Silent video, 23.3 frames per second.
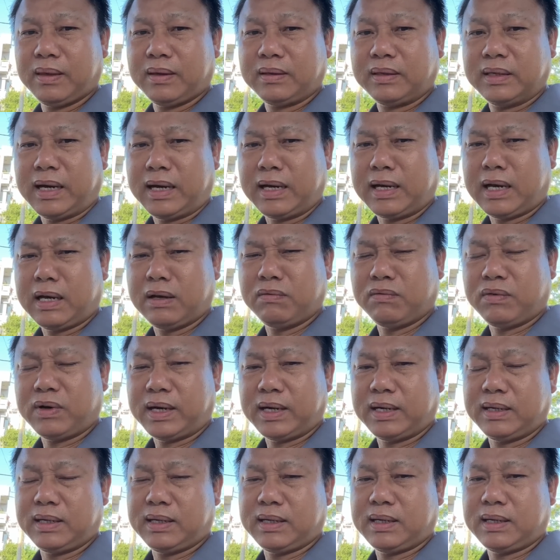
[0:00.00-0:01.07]
giải ngân
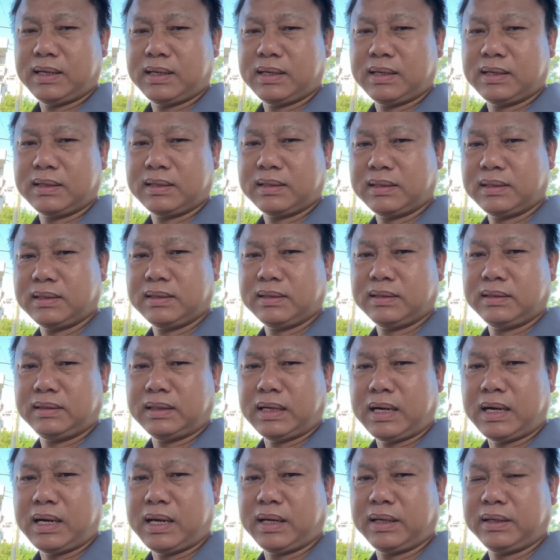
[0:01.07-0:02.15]
phải à,
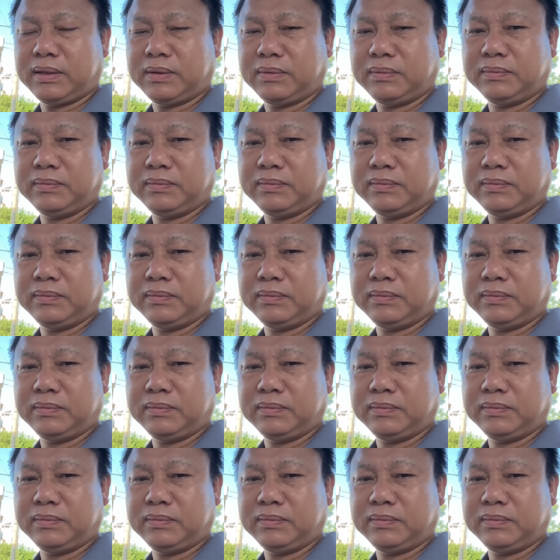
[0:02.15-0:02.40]
nhanh lên